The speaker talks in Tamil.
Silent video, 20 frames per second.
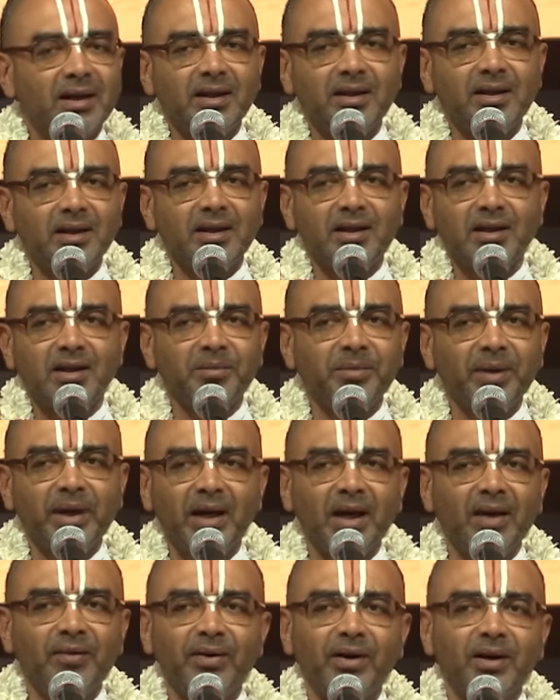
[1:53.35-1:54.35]
இதுக்கு
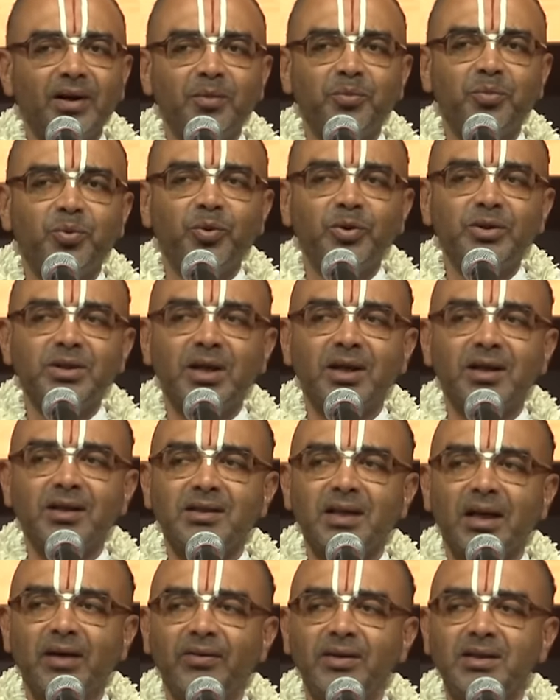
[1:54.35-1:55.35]
மேலே அவர்கள் பூஜைக்கு
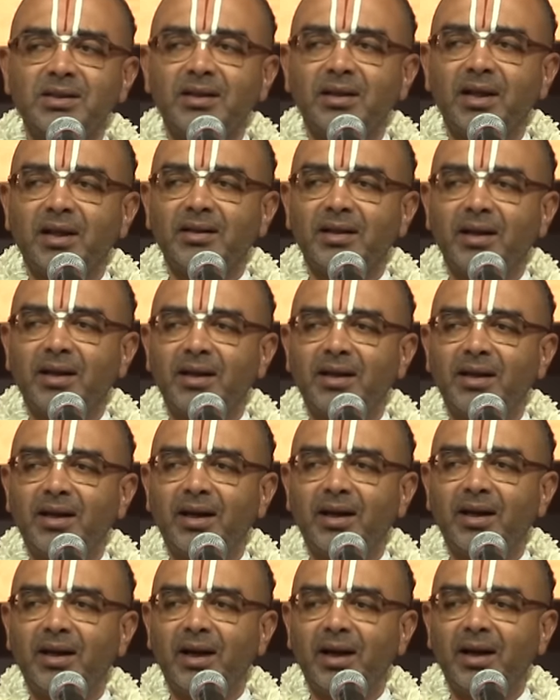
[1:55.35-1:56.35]
செலவழிச்சதா
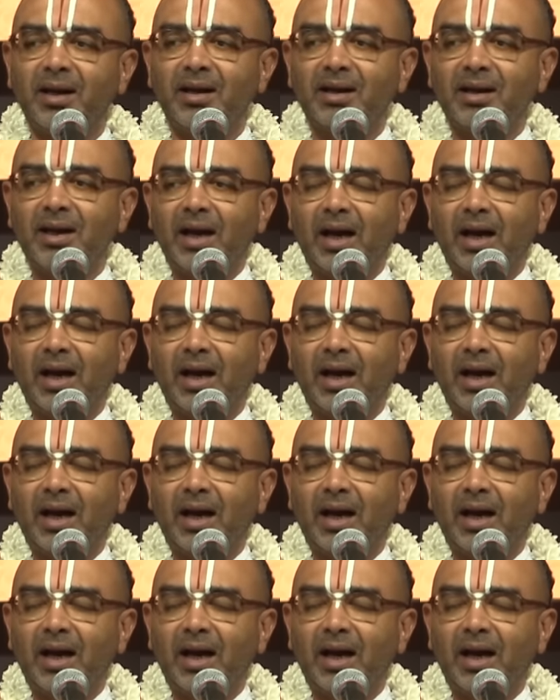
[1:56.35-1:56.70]
தெரியலையென்னால்